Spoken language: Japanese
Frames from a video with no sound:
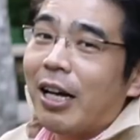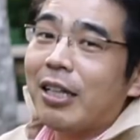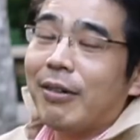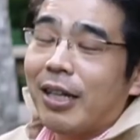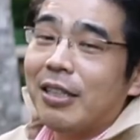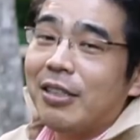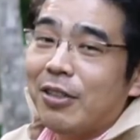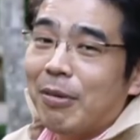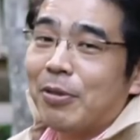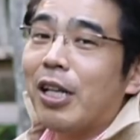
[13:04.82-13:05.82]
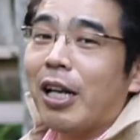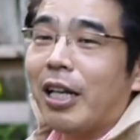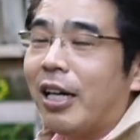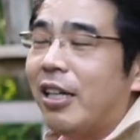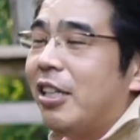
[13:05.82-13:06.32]
あなたは感じるかもしれない
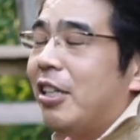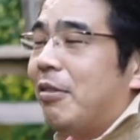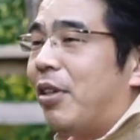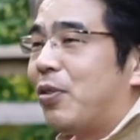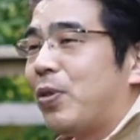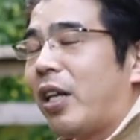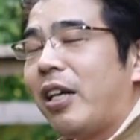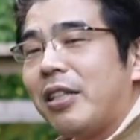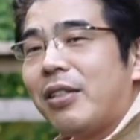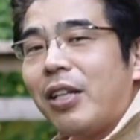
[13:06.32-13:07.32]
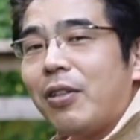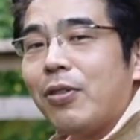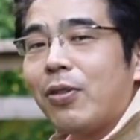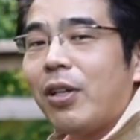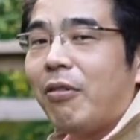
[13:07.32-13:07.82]
が、まあ、そうじゃないですよねとい
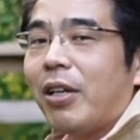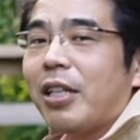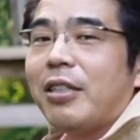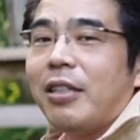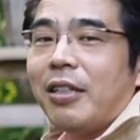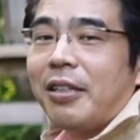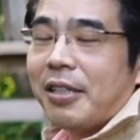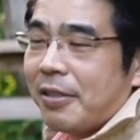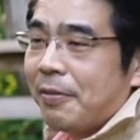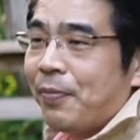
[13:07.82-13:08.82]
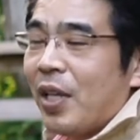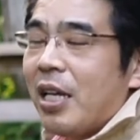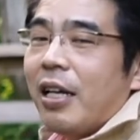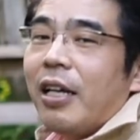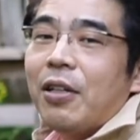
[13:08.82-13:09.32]
うそんなお話です。
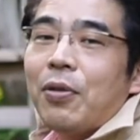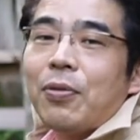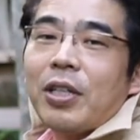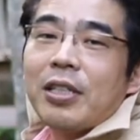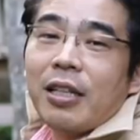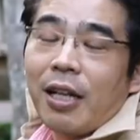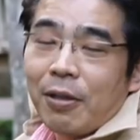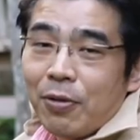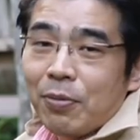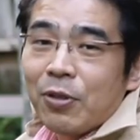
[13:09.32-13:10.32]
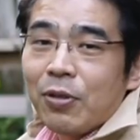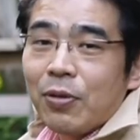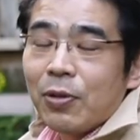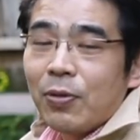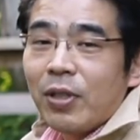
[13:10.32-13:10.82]
えー、ということで全7項目
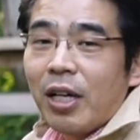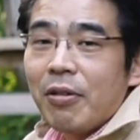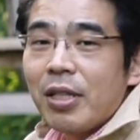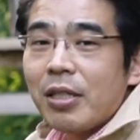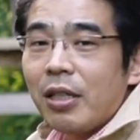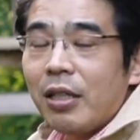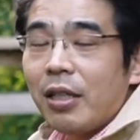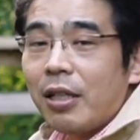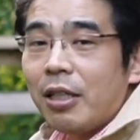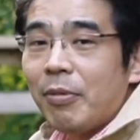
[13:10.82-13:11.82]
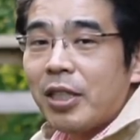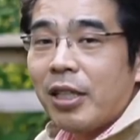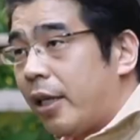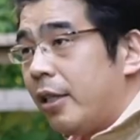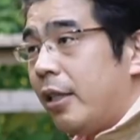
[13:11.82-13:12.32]
ご紹介をさせていただきまし
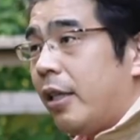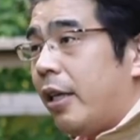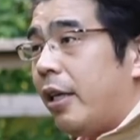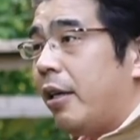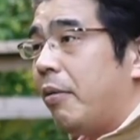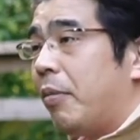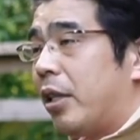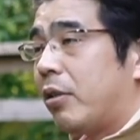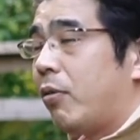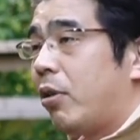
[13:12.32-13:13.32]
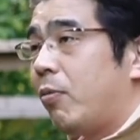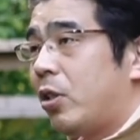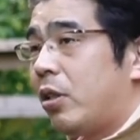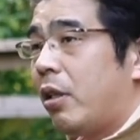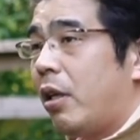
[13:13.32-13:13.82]
た。えまあ人の気持
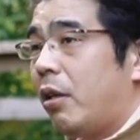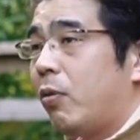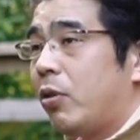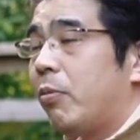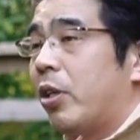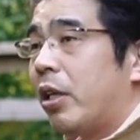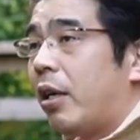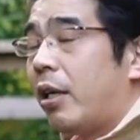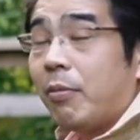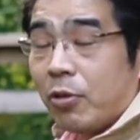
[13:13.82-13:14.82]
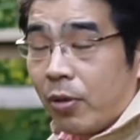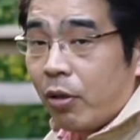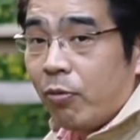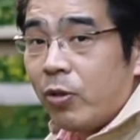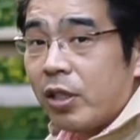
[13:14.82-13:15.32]
ちってどうしてもねあなたもそうだ
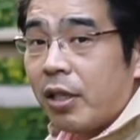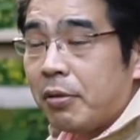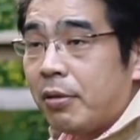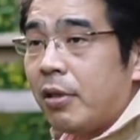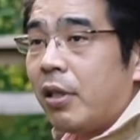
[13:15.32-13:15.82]
と思うんですけど